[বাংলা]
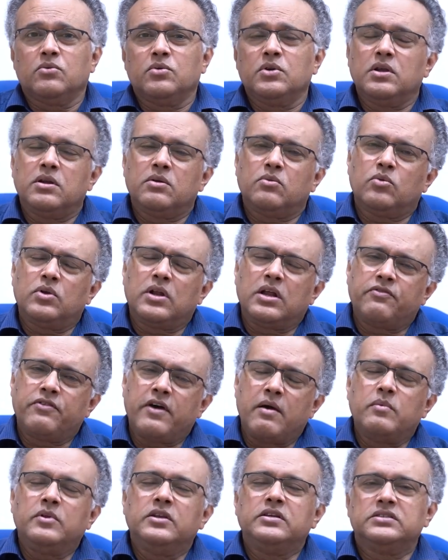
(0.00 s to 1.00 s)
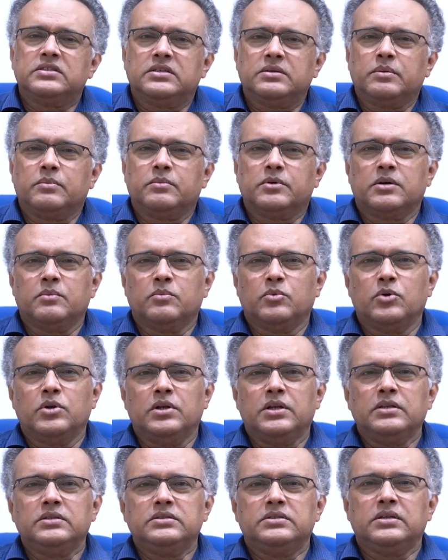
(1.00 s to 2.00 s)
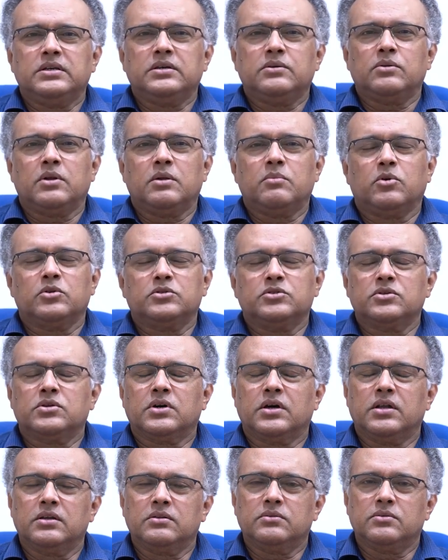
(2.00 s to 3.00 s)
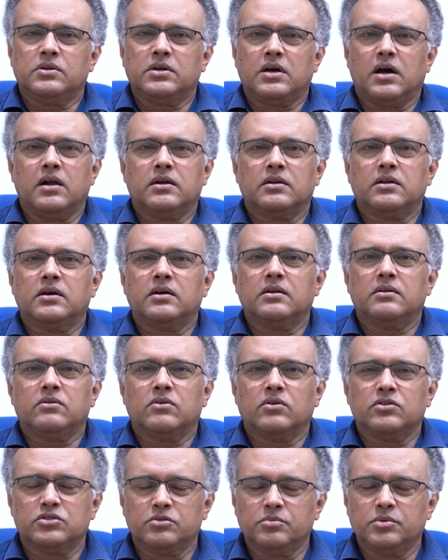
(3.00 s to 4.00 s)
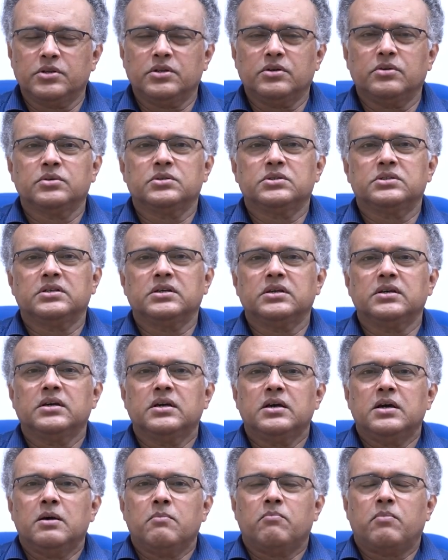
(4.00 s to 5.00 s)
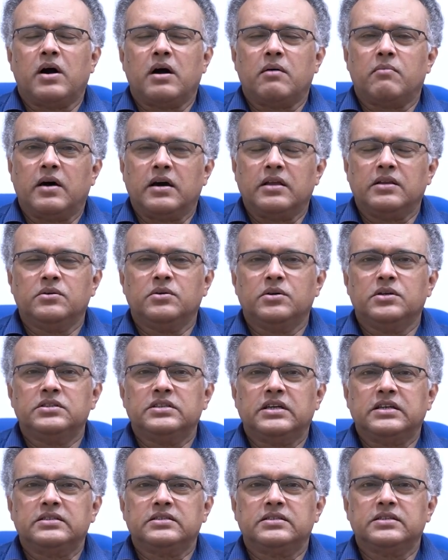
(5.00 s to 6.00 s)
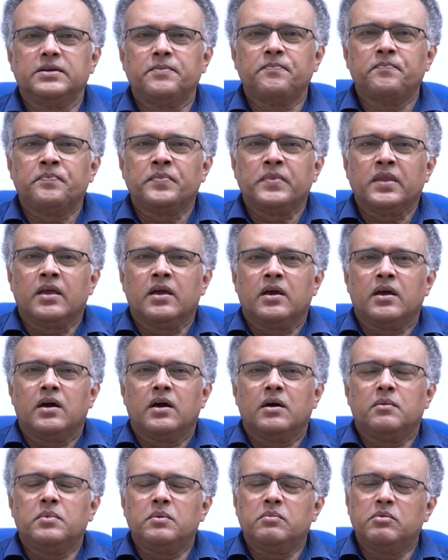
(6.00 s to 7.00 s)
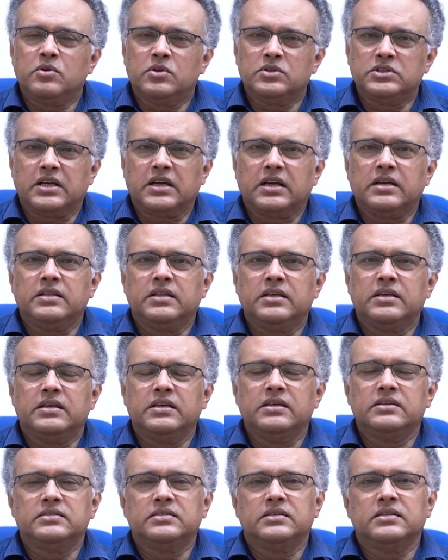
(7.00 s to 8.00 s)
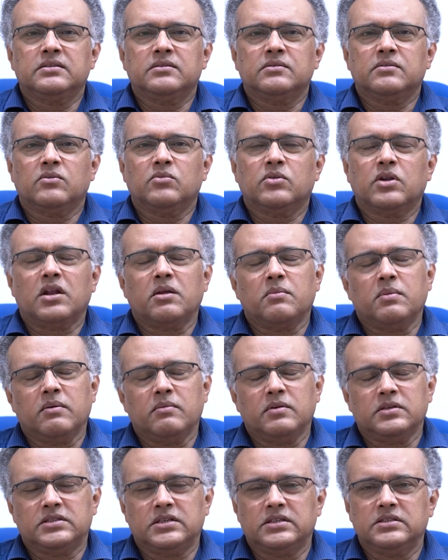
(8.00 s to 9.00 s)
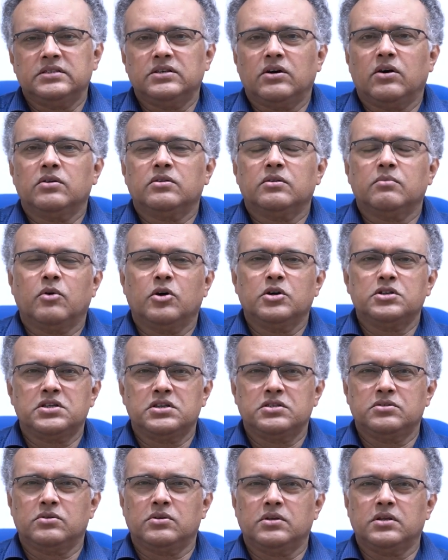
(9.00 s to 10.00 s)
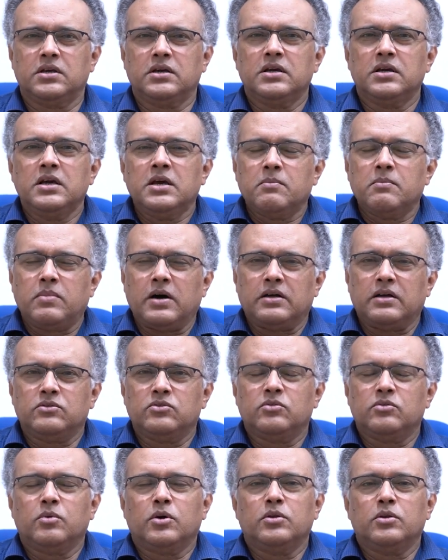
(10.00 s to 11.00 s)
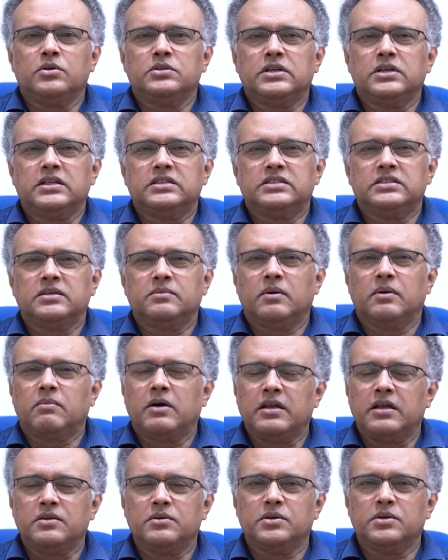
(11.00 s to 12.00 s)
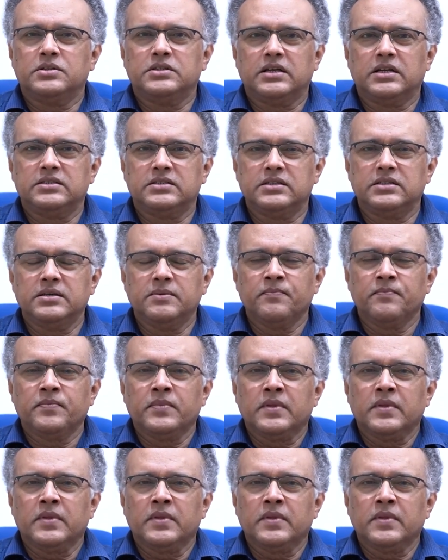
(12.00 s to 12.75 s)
উনের ওনার ফ্যামিলি যেটা আমাকে বললেন যে ওনার বছরখানেক ধরে হাঁটার অসুবিধে হচ্ছে পা ভারী হয়ে যাচ্ছে বিভিন্ন জায়গায় দেখিয়েছেন ওনারা ভেবেছেন যে হয়তো বয়সের জন্যে পা দুর্বল হয়ে যাচ্ছে বা ভারী হয়ে যাচ্ছে